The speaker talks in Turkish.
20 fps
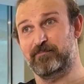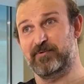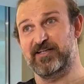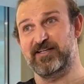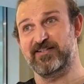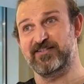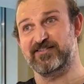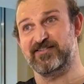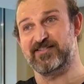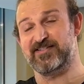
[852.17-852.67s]

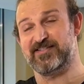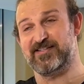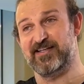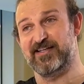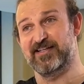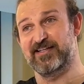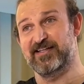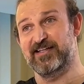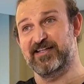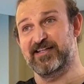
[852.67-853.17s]

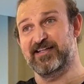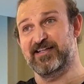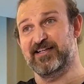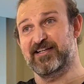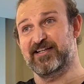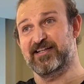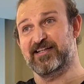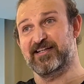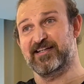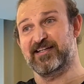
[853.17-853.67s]
Birincisi
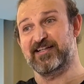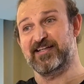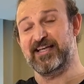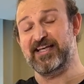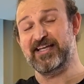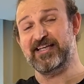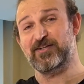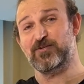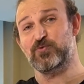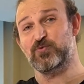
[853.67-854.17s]
ee,
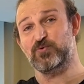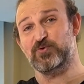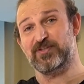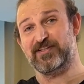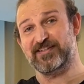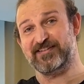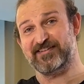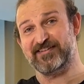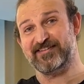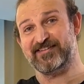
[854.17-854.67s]
ek
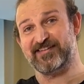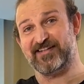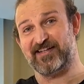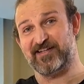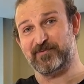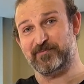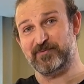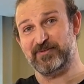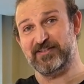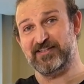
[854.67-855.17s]
ücrete
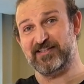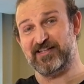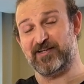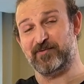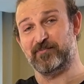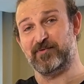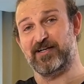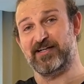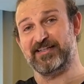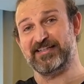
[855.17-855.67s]
tabi
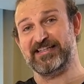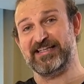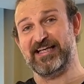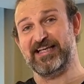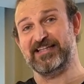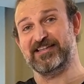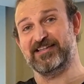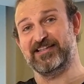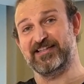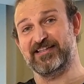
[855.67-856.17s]
ama
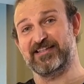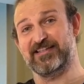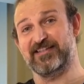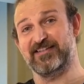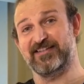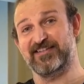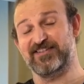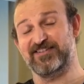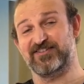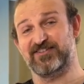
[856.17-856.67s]

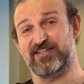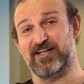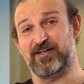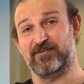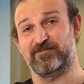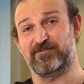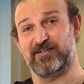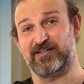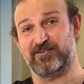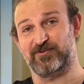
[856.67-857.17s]
Cadlink'in dijital
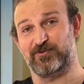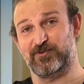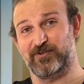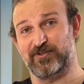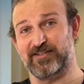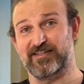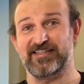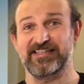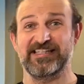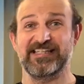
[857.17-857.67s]

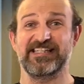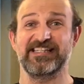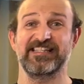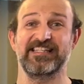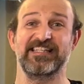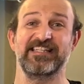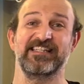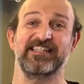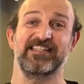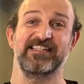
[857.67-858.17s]
faktörü
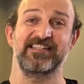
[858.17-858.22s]
yeni